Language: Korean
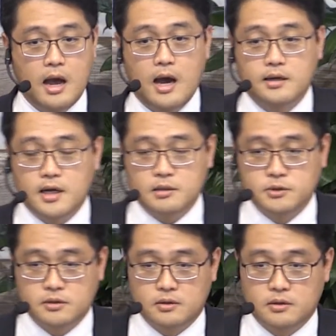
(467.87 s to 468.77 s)

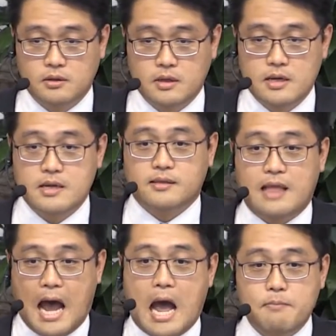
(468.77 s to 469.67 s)
하나님은
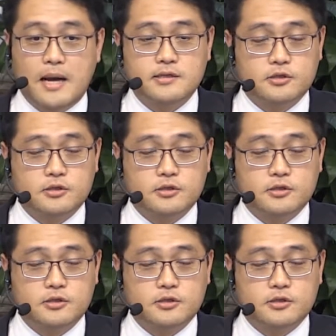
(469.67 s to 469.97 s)
나만